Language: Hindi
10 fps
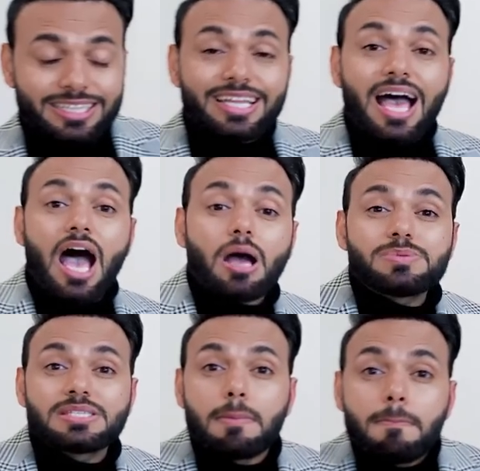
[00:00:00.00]
जितना आप
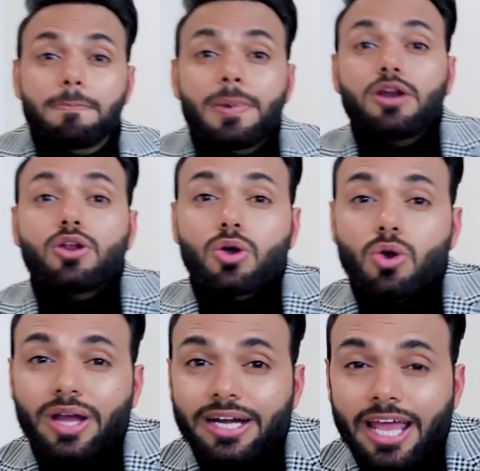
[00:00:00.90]
सिंपल
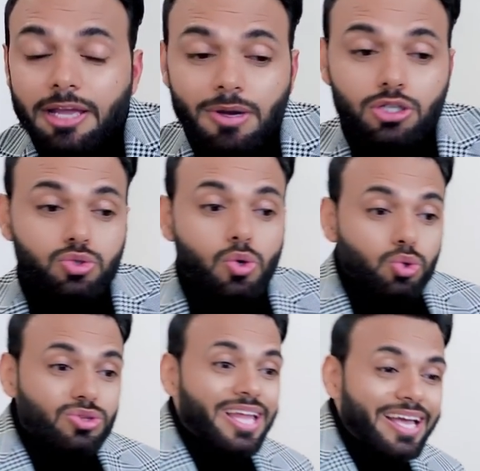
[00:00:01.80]
रखोगे टाई बार्स को
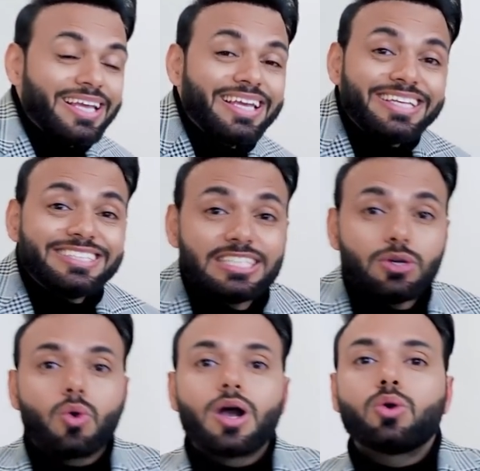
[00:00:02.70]
उतना ही ईजी
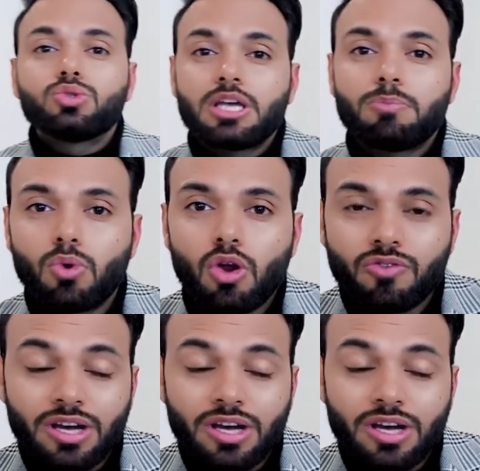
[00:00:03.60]
होगा उसे पुल ऑफ